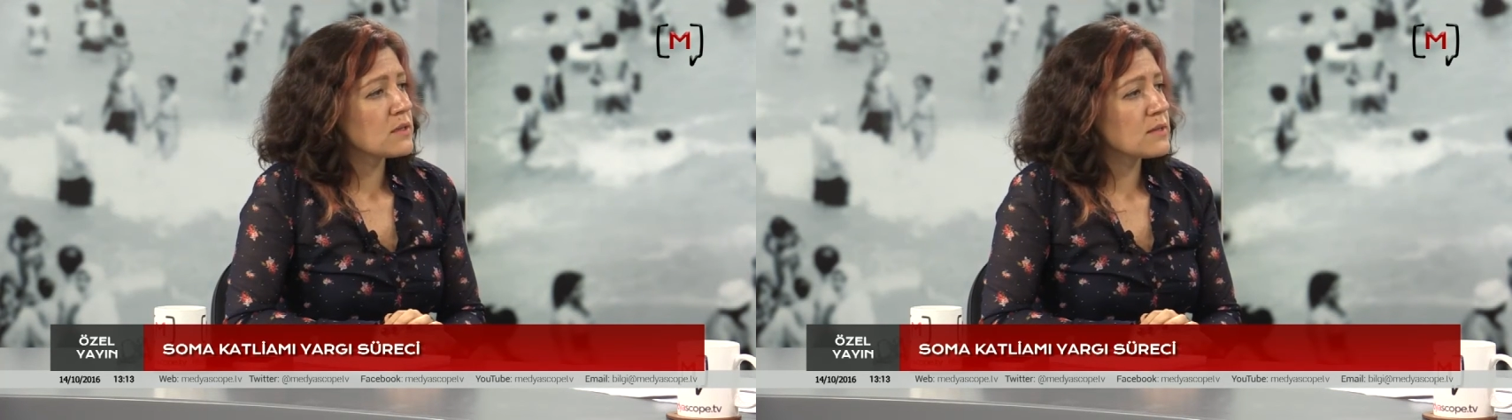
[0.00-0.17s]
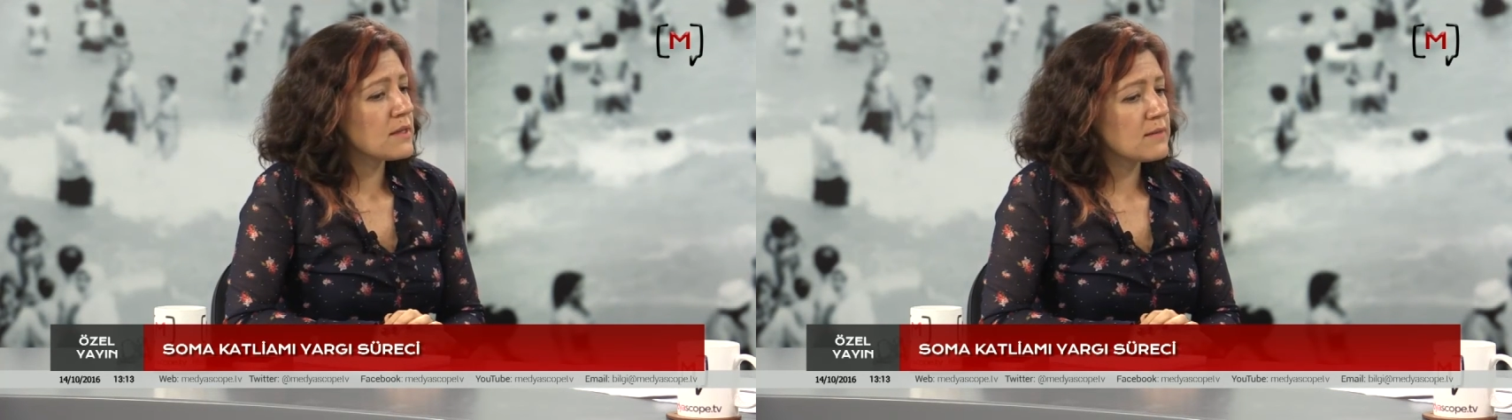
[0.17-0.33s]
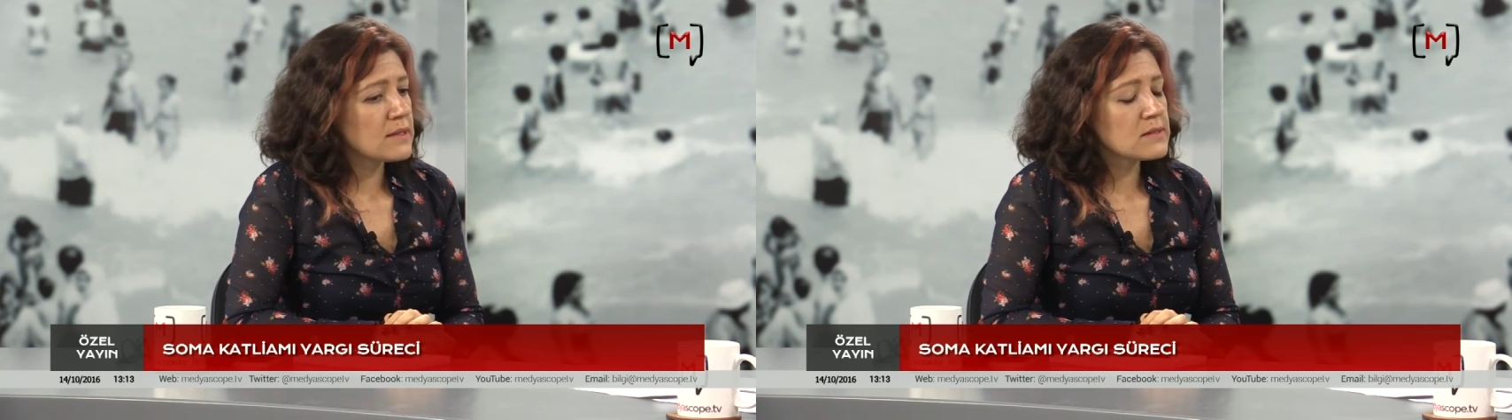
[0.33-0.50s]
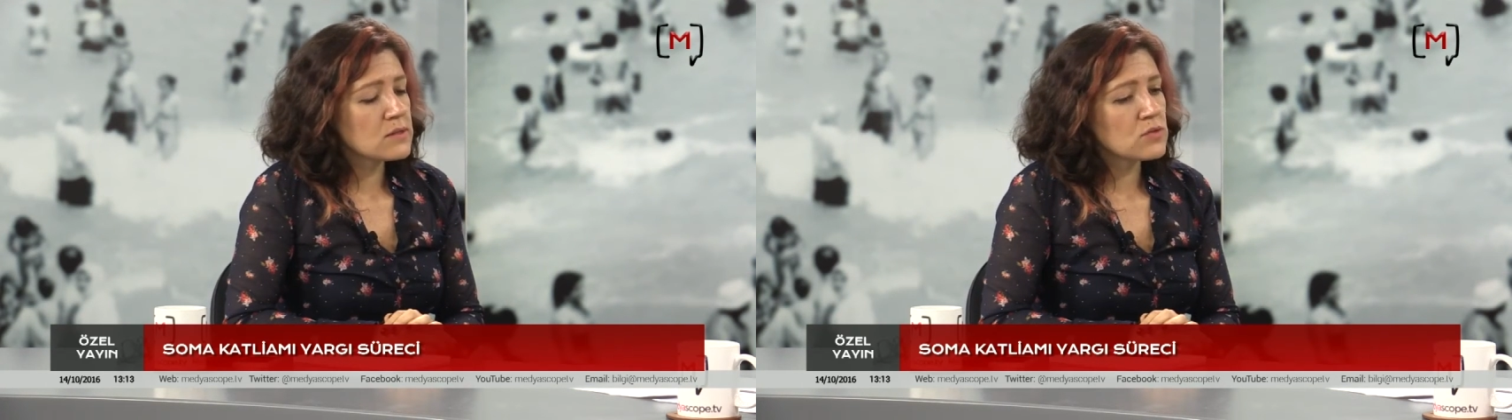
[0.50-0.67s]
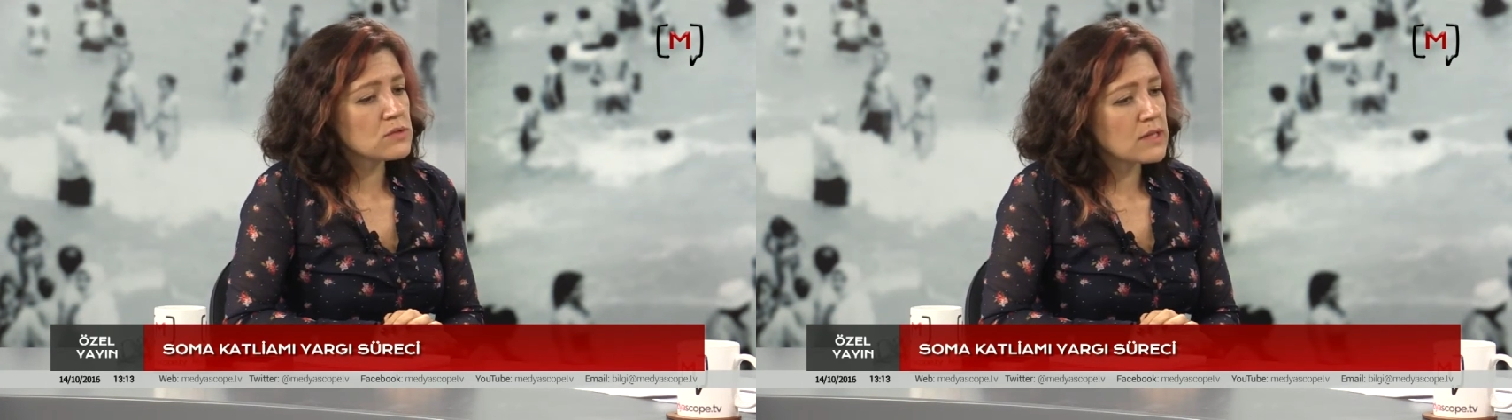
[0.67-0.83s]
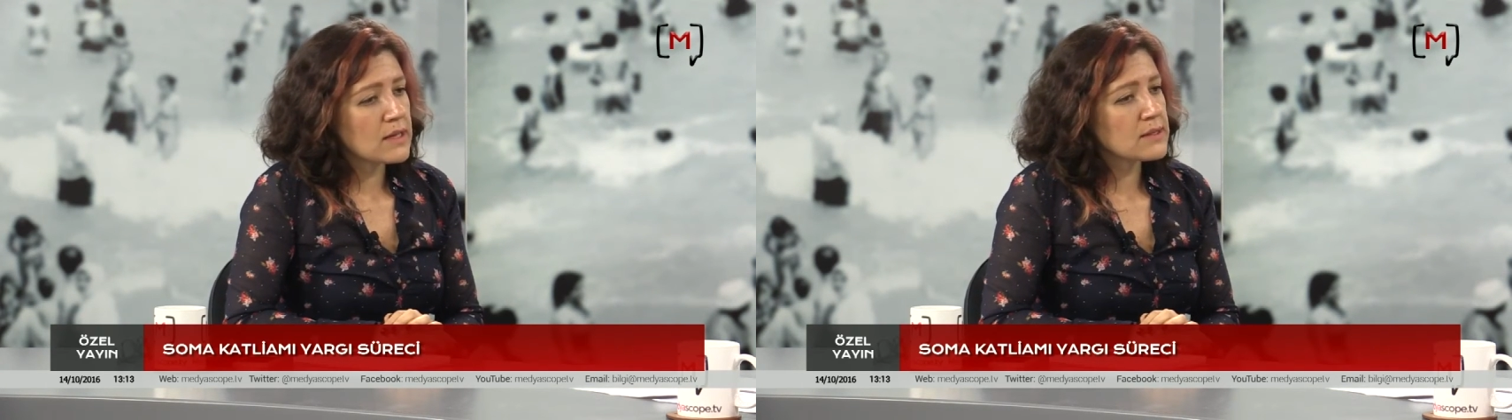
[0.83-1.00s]
devletin
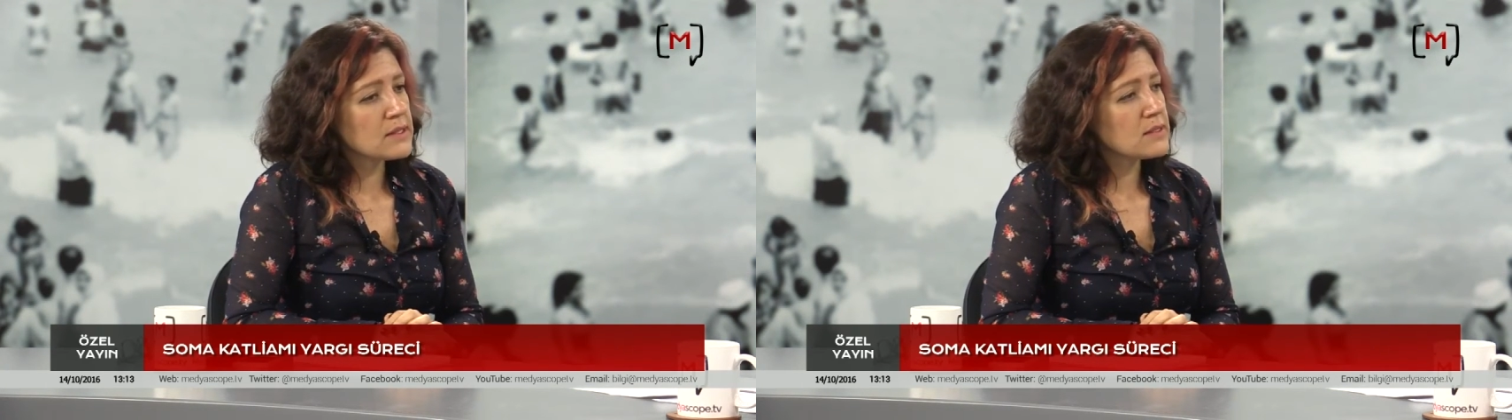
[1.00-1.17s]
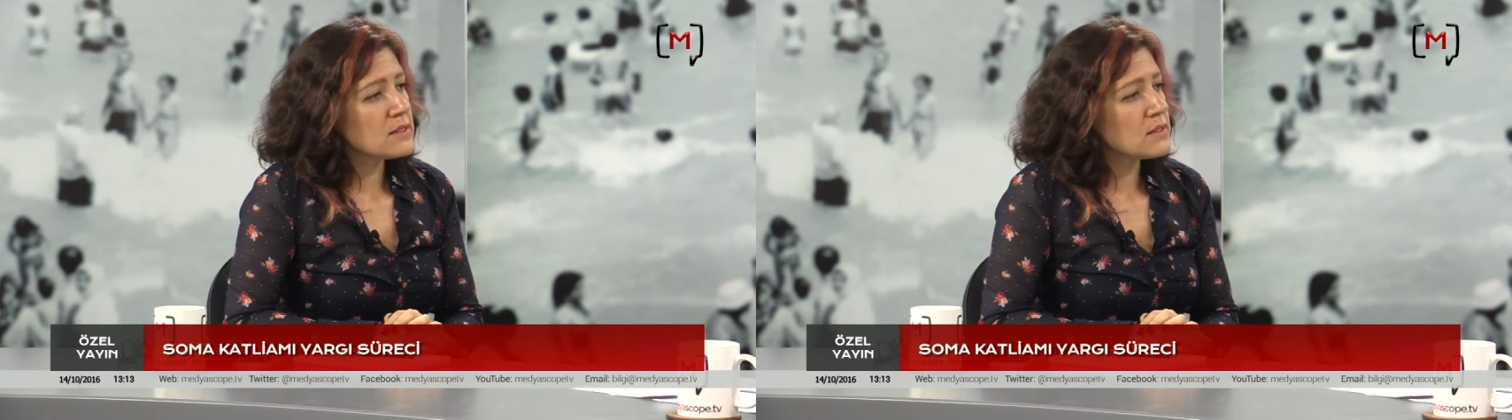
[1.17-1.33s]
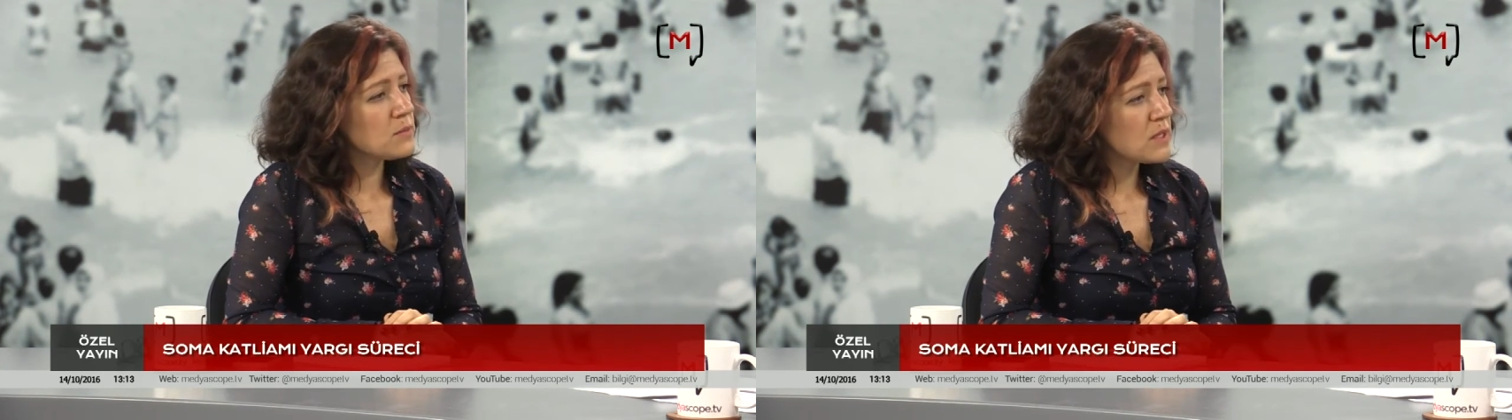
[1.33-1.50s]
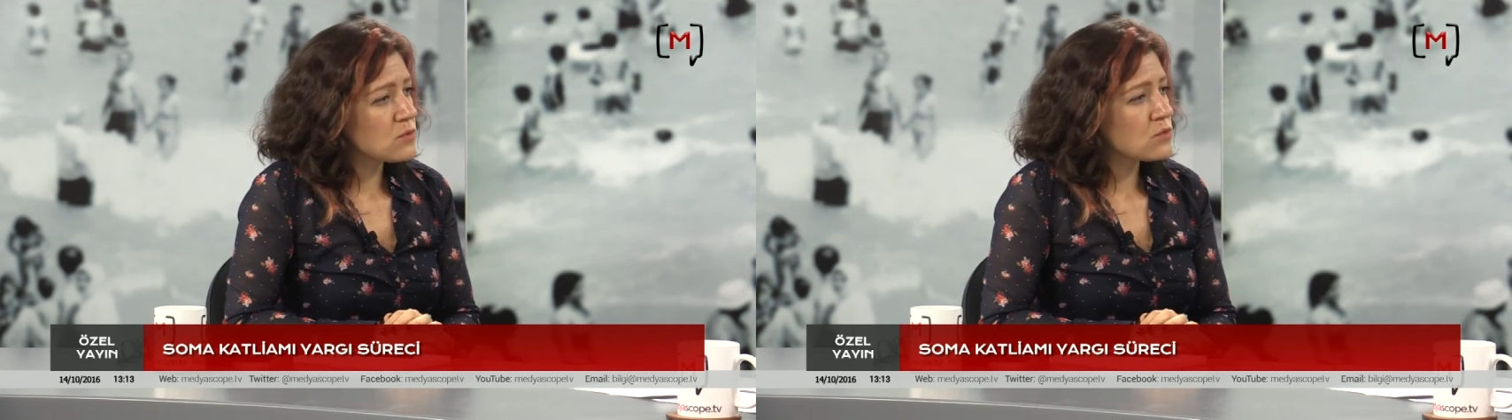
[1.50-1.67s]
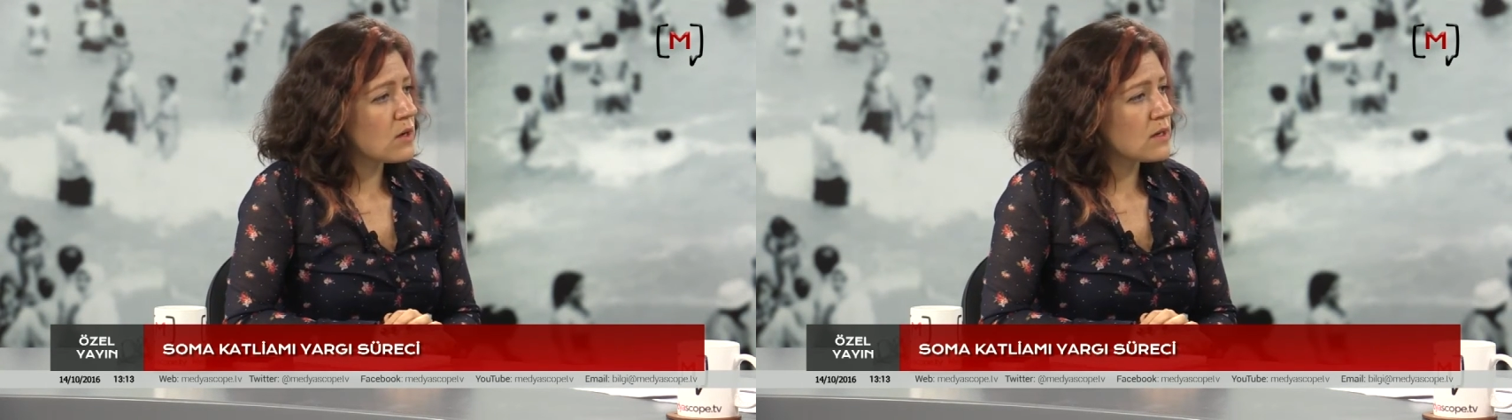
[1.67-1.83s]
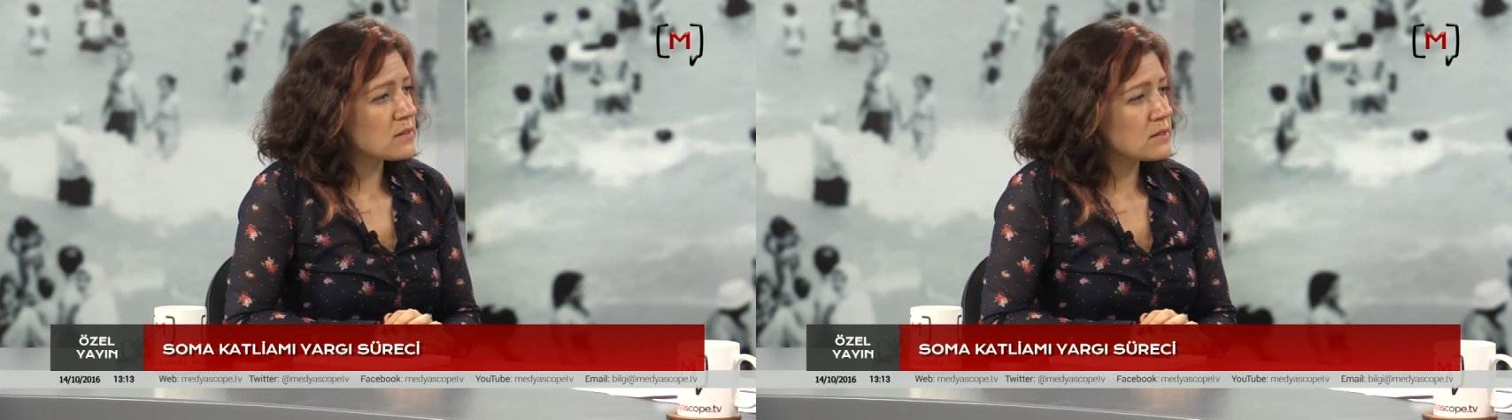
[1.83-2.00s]
düzenlediği
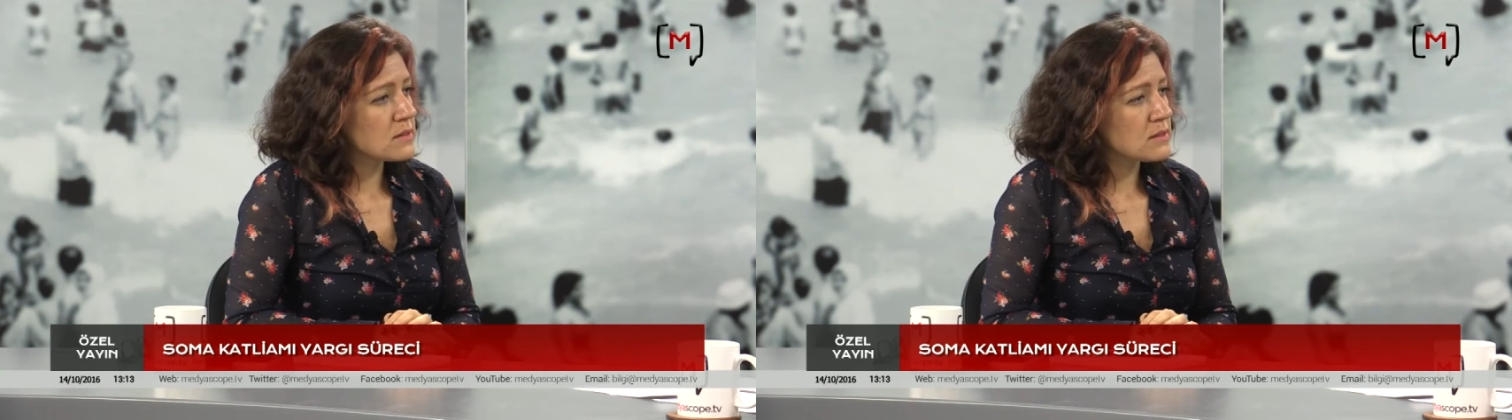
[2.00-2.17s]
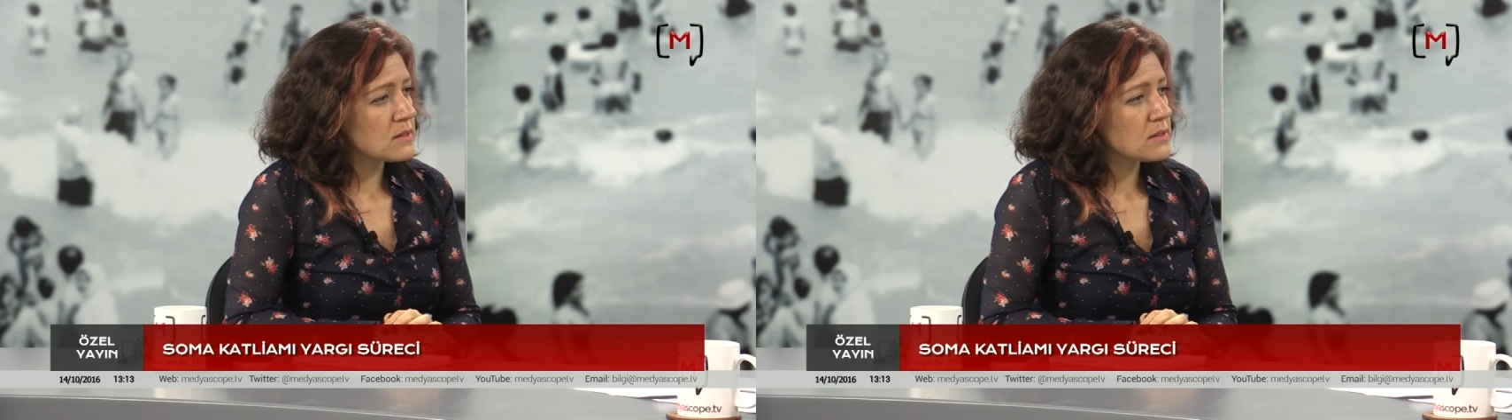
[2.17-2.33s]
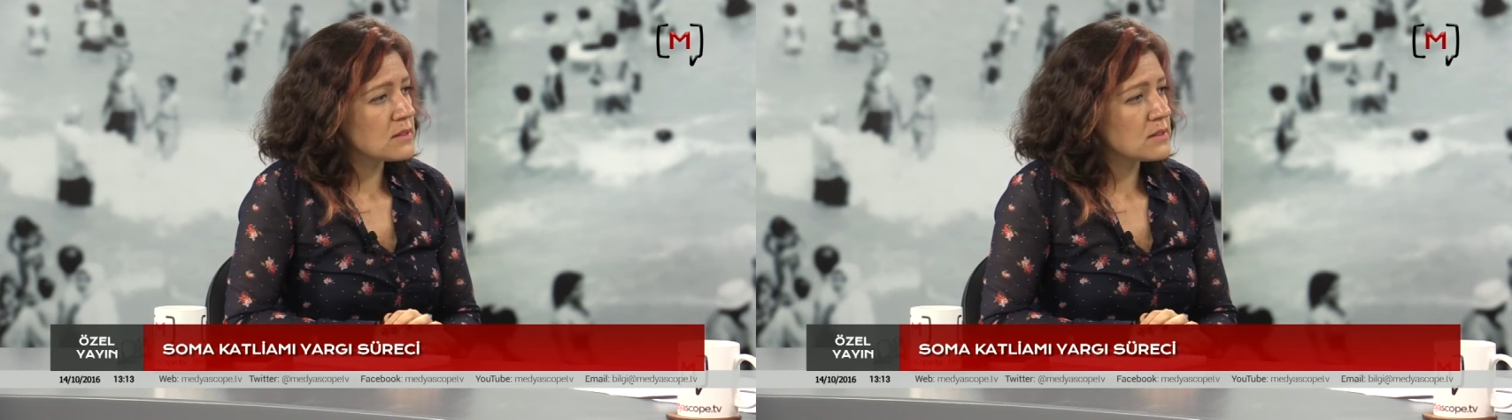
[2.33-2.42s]
mevzuatı